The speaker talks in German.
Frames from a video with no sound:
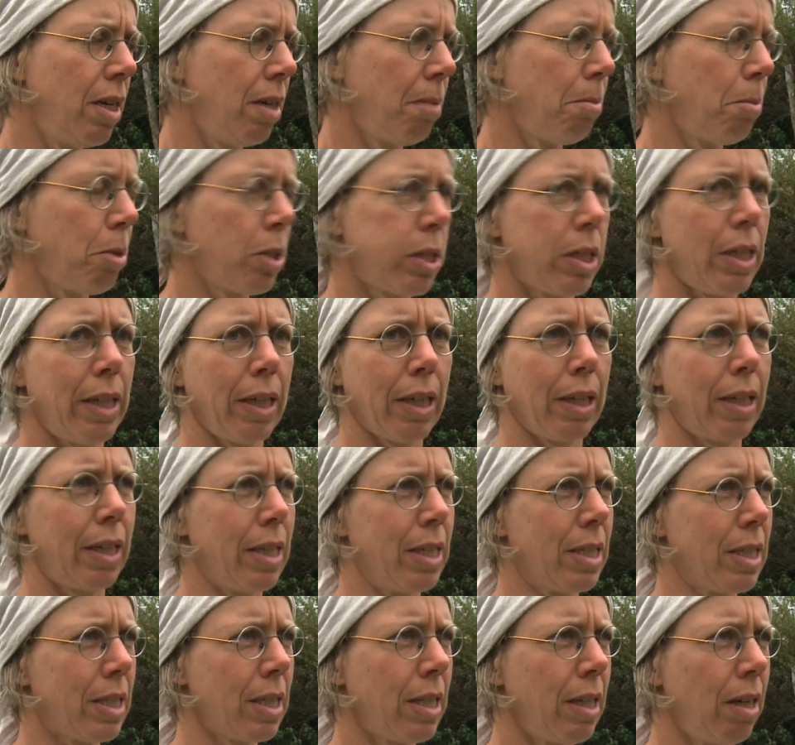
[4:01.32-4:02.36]
muss leere
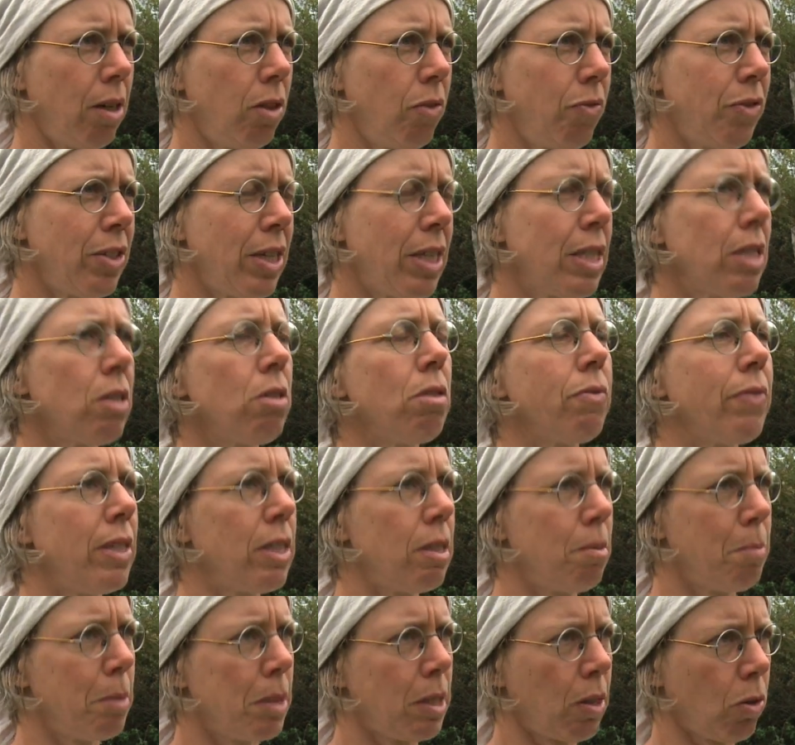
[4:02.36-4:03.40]
Kisten aufsetzen und wenn
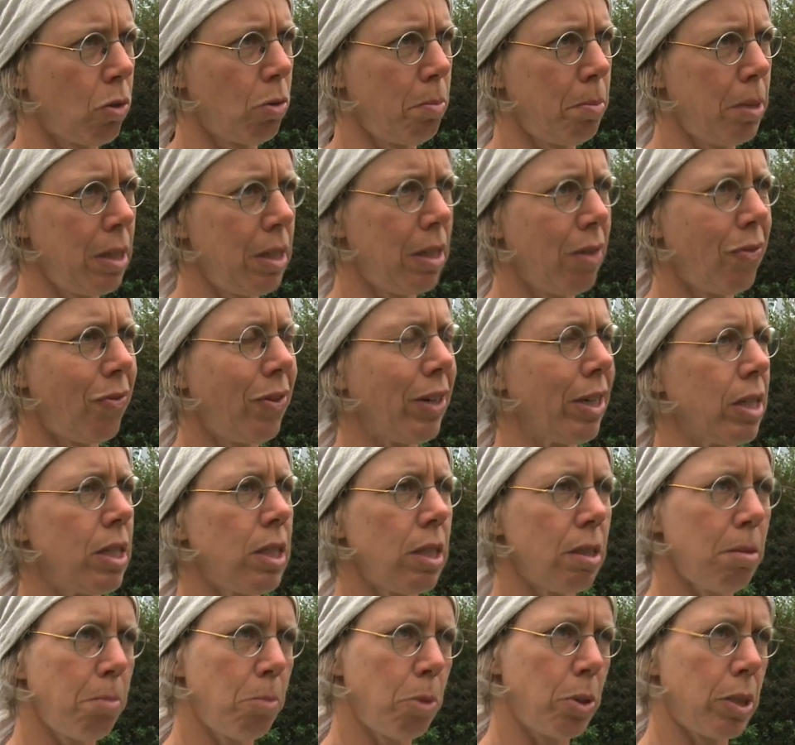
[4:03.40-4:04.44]
sie mit der Robinie fertig
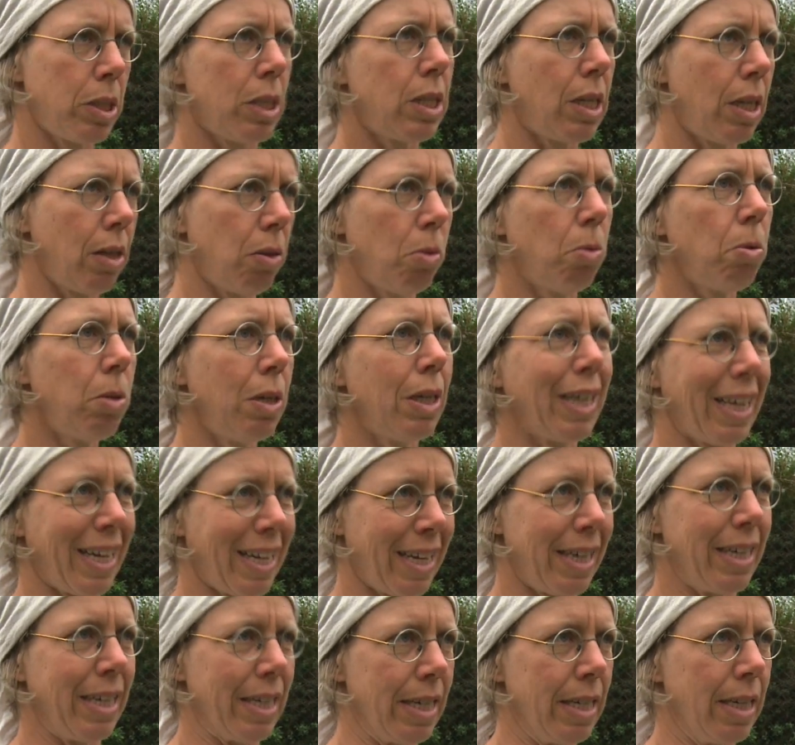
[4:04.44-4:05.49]
sind, muss ich den Honig
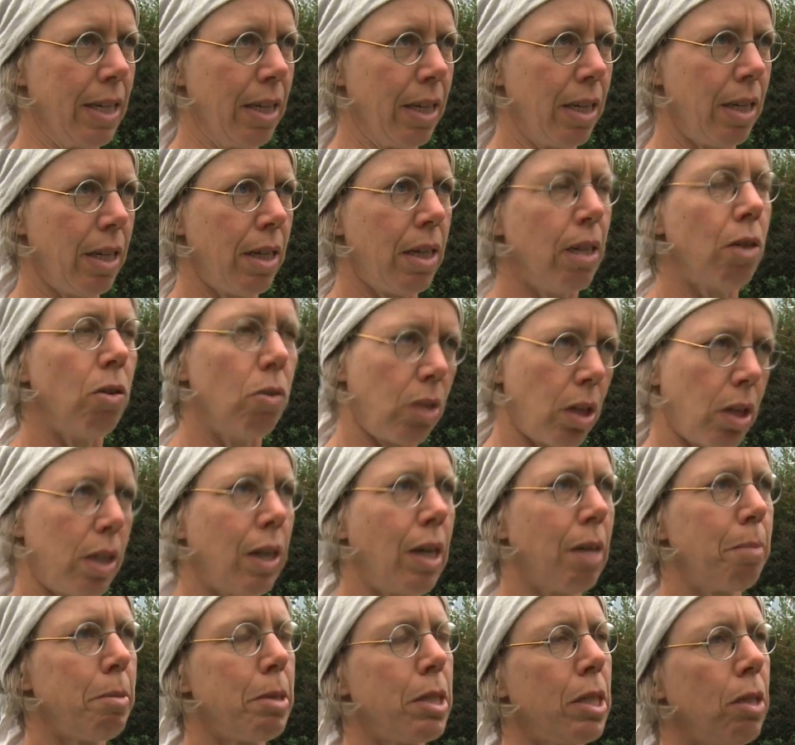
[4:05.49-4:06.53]
ernten. Und dann
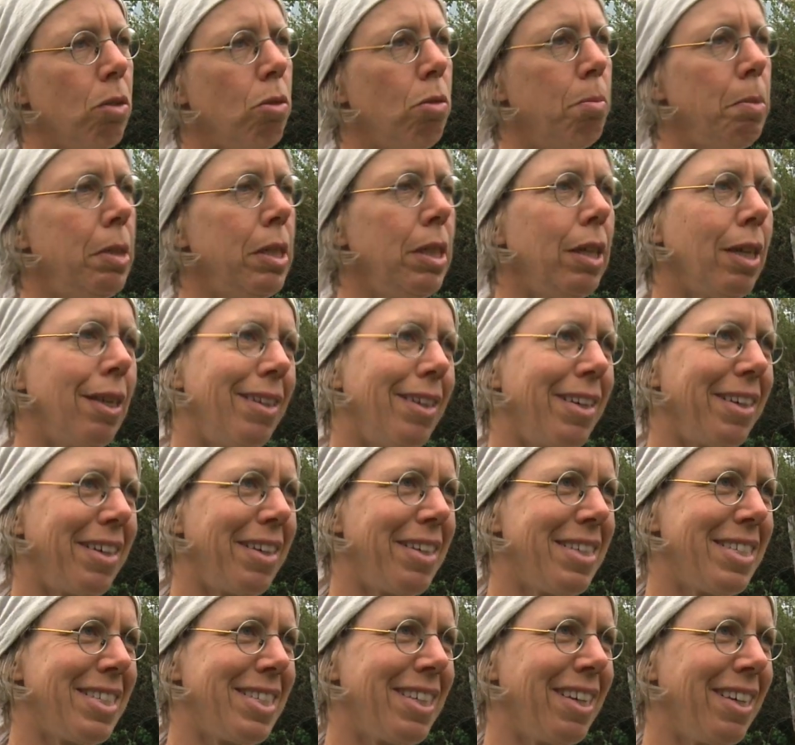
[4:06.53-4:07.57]
habe ich die Robinie in der
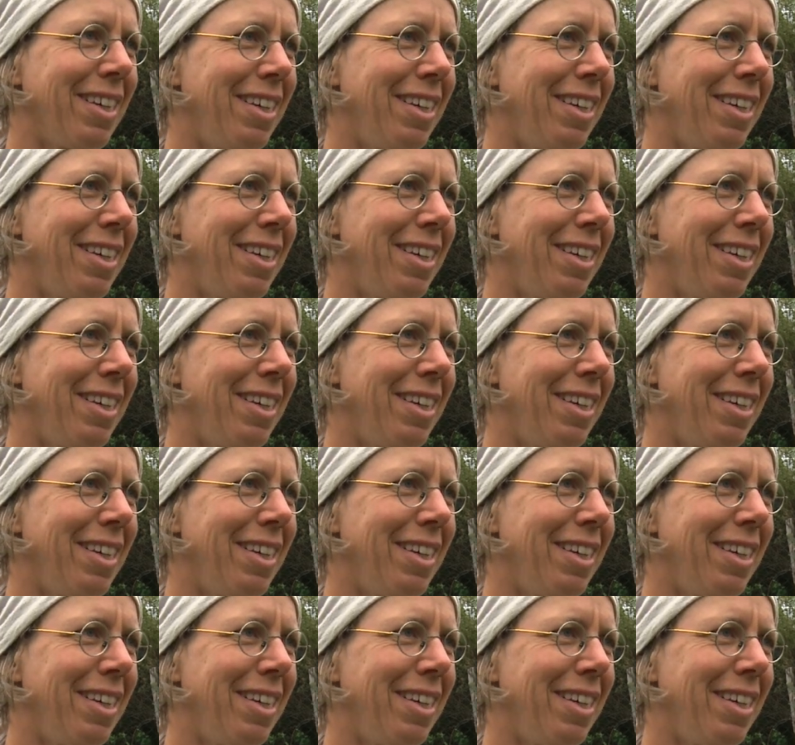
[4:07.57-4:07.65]
Kiste.